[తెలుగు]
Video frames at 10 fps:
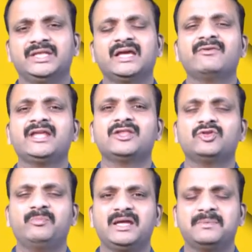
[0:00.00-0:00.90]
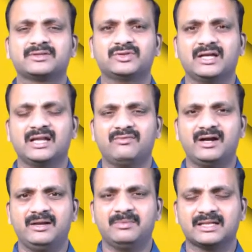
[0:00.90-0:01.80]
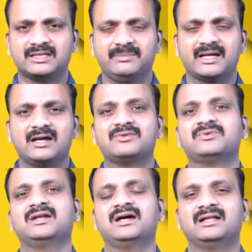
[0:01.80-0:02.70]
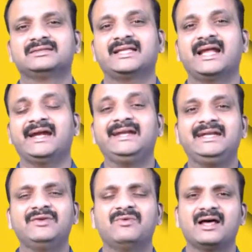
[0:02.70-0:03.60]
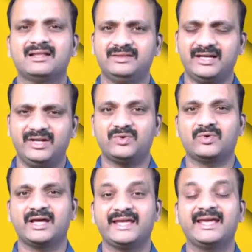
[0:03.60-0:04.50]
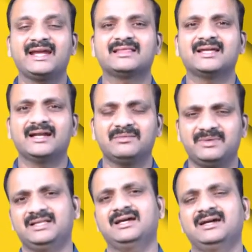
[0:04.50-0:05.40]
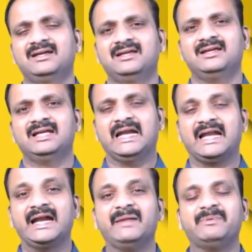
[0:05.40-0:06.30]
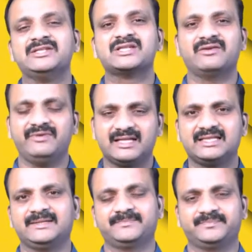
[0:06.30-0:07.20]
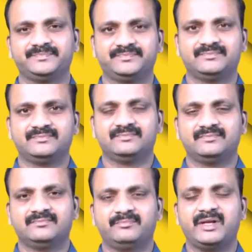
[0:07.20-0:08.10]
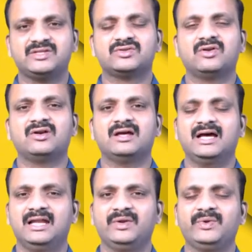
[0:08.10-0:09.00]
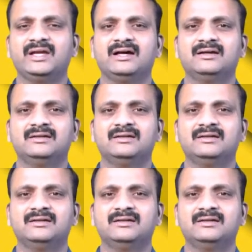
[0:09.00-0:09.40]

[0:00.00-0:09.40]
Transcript: దేవుని ఎందు భయభక్తులు గలవాడు మాత్రమే కాకుండా తన ఇంటి వారందరినీ కూడా ఏకతాటి మీద నడిపించిన వ్యక్తి ప్రెజలాడ్ హలలుయ